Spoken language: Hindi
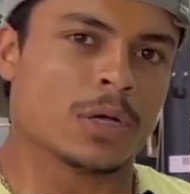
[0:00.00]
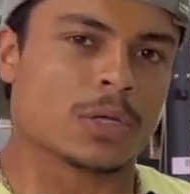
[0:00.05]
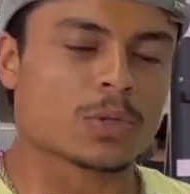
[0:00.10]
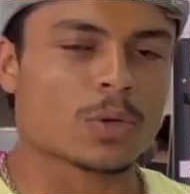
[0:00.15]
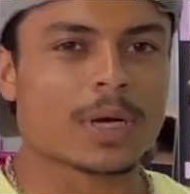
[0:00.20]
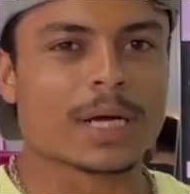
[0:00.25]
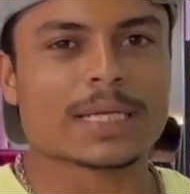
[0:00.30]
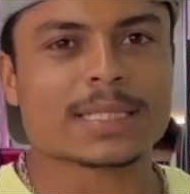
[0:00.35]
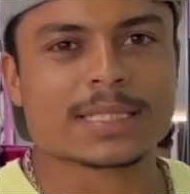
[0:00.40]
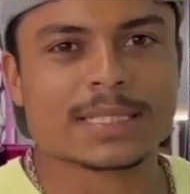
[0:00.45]
तो
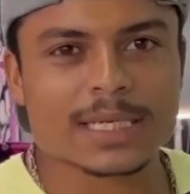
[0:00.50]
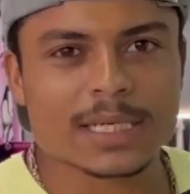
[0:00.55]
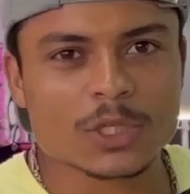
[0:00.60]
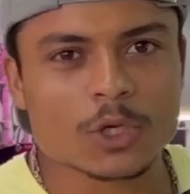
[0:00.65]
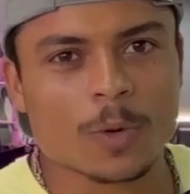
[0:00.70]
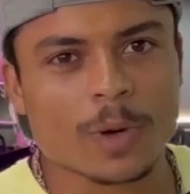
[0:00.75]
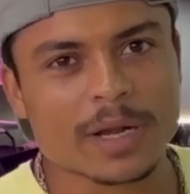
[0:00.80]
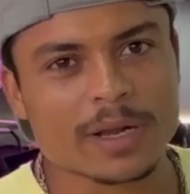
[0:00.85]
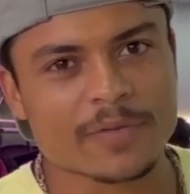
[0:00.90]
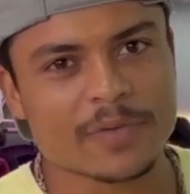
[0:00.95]
भाई ये जो
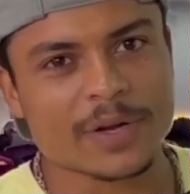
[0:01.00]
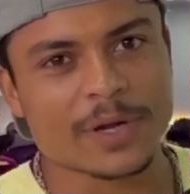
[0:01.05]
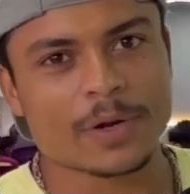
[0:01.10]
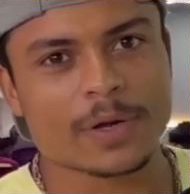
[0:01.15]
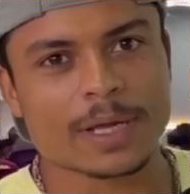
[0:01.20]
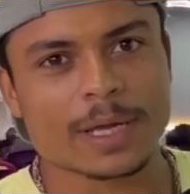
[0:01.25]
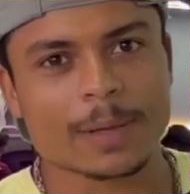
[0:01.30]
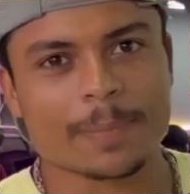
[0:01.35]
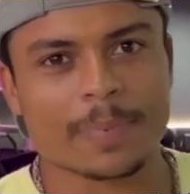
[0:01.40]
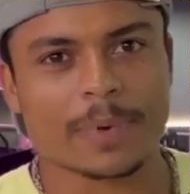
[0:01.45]
हमारी वीडियो
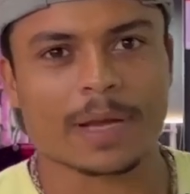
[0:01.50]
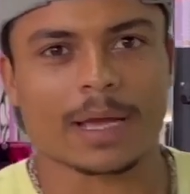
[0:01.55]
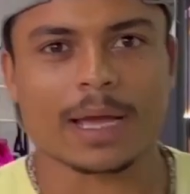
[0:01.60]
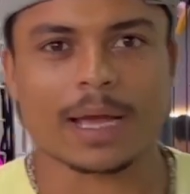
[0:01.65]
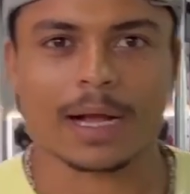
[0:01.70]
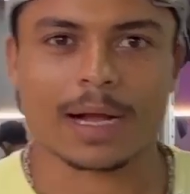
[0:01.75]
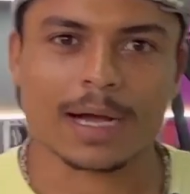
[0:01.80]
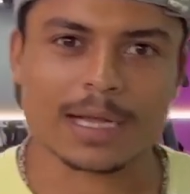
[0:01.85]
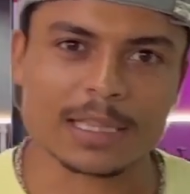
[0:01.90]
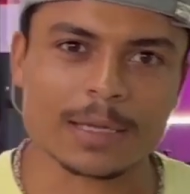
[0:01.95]
यहीं पे
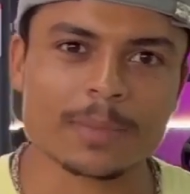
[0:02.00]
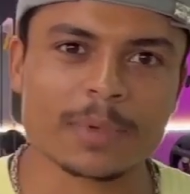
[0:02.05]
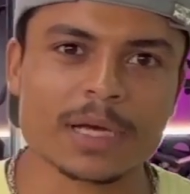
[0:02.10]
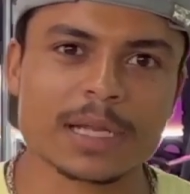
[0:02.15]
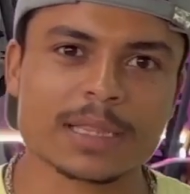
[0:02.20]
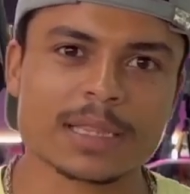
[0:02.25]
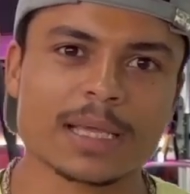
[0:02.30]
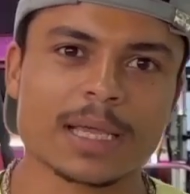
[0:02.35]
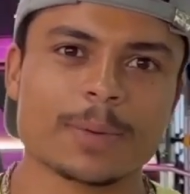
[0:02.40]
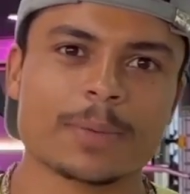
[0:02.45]
ख़त्म
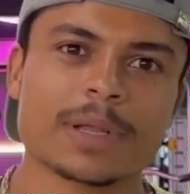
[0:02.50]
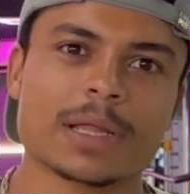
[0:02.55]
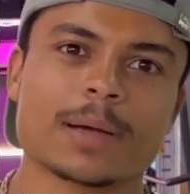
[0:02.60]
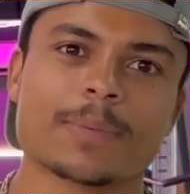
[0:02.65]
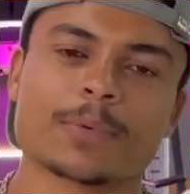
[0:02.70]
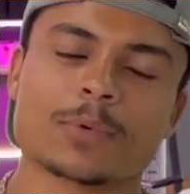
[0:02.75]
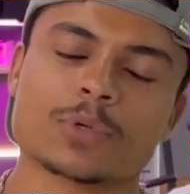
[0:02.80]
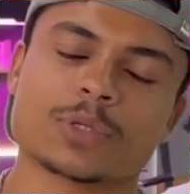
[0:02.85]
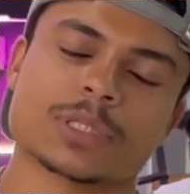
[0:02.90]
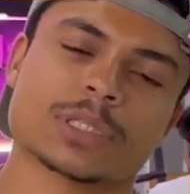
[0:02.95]
करते हैं हमने
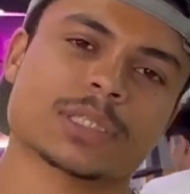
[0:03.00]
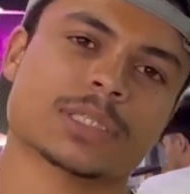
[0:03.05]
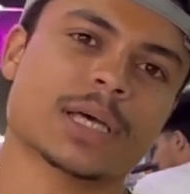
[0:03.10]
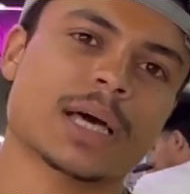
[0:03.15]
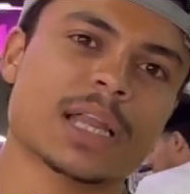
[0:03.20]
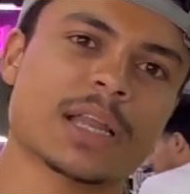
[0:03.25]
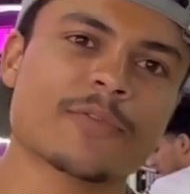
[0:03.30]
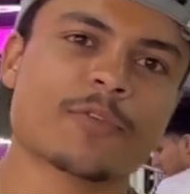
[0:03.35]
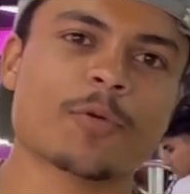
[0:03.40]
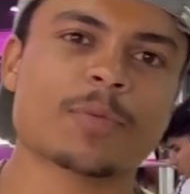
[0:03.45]
आपको
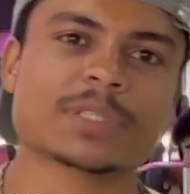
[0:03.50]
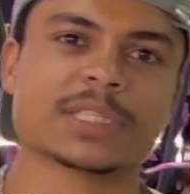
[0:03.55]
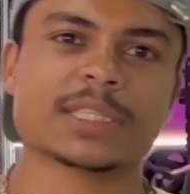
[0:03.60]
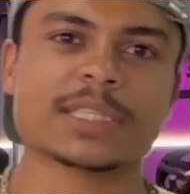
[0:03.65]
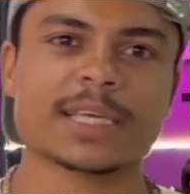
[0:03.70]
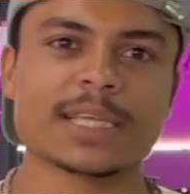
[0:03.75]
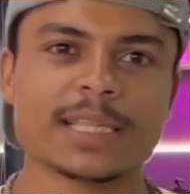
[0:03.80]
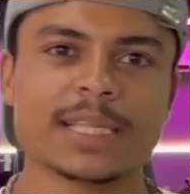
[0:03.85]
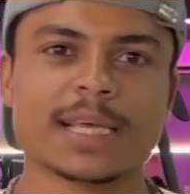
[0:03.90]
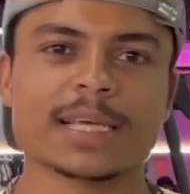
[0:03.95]
सारी इन्फॉर्मेशन
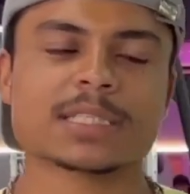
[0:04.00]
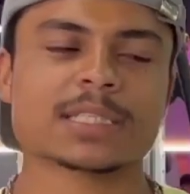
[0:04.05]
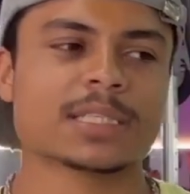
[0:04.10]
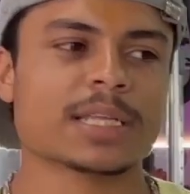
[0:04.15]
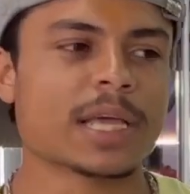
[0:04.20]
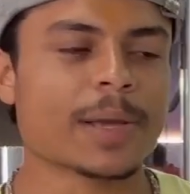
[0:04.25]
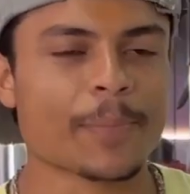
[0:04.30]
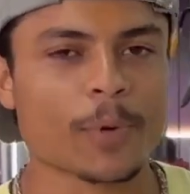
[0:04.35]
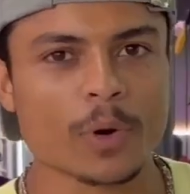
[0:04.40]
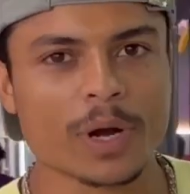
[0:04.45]
दे दी है इस
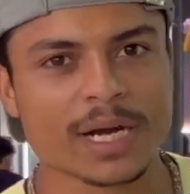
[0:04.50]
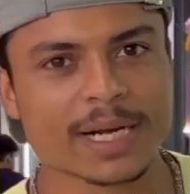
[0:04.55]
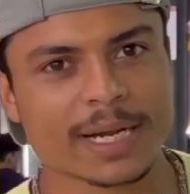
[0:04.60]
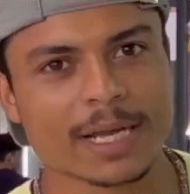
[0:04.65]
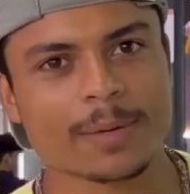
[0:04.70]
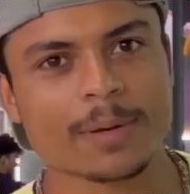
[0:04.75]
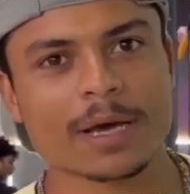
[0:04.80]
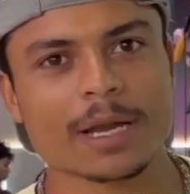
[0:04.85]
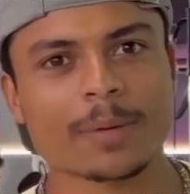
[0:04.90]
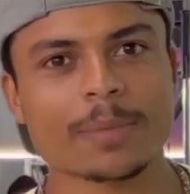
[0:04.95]
नए प्रोडक्ट
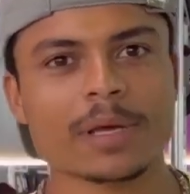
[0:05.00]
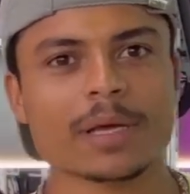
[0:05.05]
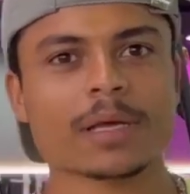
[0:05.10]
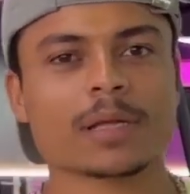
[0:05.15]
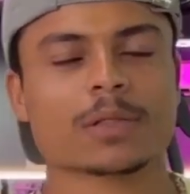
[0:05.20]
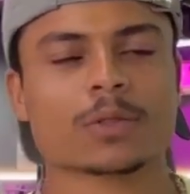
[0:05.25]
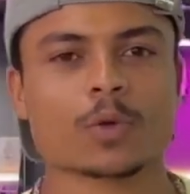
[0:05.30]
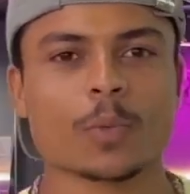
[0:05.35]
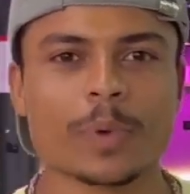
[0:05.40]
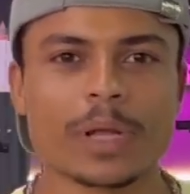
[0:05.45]
के बारे में
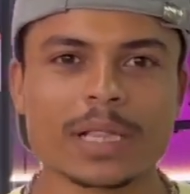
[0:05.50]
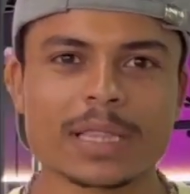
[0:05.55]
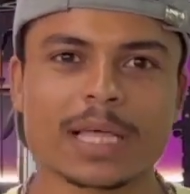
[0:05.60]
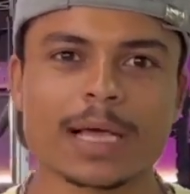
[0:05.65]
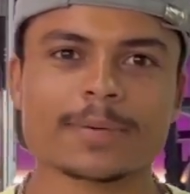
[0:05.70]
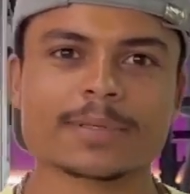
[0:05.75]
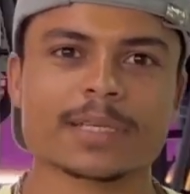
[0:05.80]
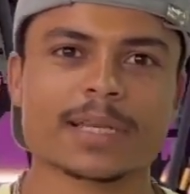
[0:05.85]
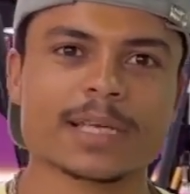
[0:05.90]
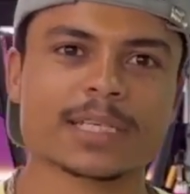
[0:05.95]
तो मिलते हैं
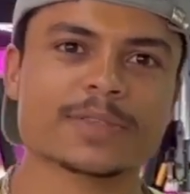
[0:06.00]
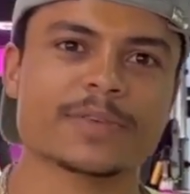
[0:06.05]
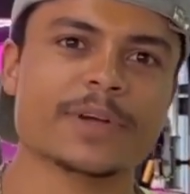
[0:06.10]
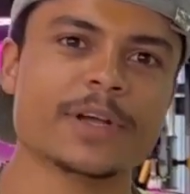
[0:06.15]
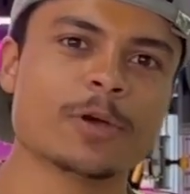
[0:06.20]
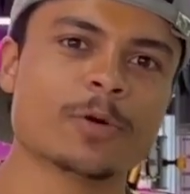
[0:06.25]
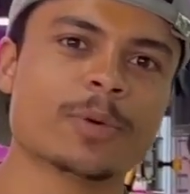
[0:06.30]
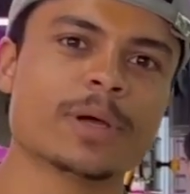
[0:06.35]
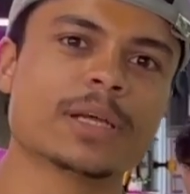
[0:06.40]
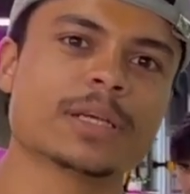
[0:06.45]
आपसे नेक्स्ट
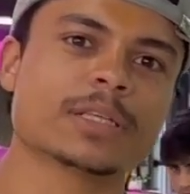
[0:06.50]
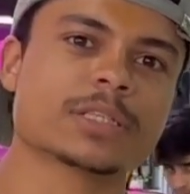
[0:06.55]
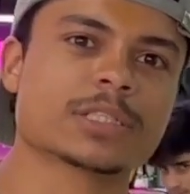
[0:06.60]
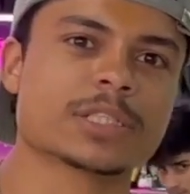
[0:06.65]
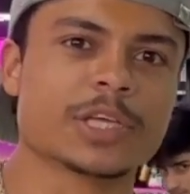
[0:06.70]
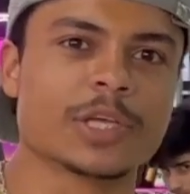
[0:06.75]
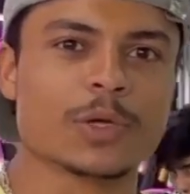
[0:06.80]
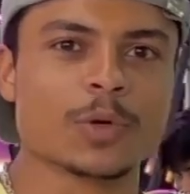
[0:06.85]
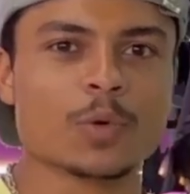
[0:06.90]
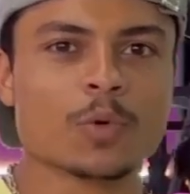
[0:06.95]
वीडियो में
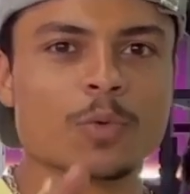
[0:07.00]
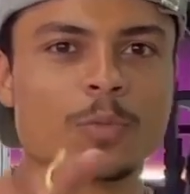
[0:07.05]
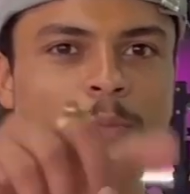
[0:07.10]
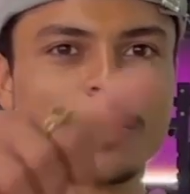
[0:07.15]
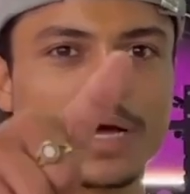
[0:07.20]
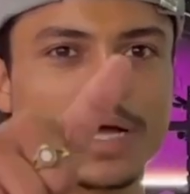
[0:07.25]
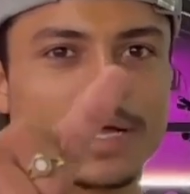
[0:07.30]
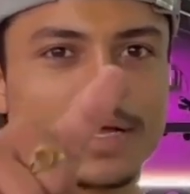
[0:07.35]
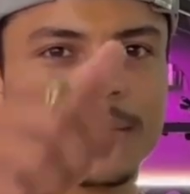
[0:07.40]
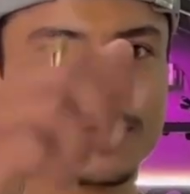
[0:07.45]
सी यू
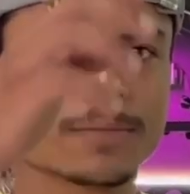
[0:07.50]
बाय